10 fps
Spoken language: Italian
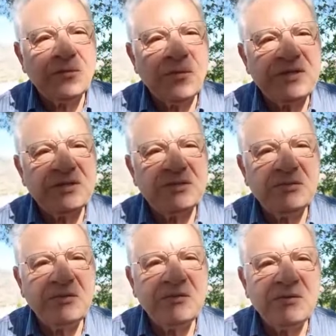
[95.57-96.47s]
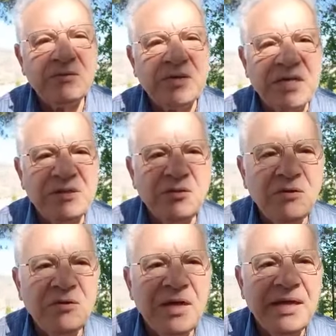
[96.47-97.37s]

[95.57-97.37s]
Questo grido